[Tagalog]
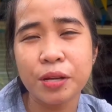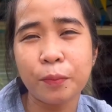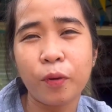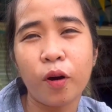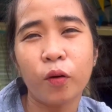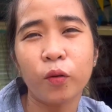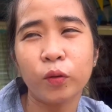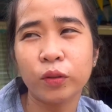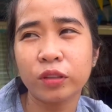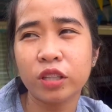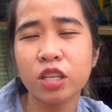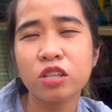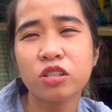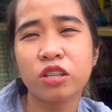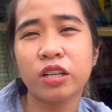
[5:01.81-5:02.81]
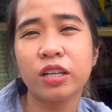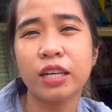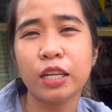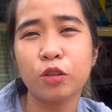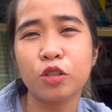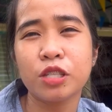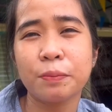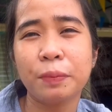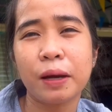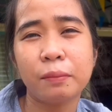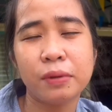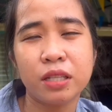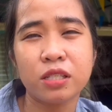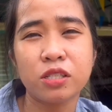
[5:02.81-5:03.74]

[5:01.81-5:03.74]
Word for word: na po akong teacher dito sa public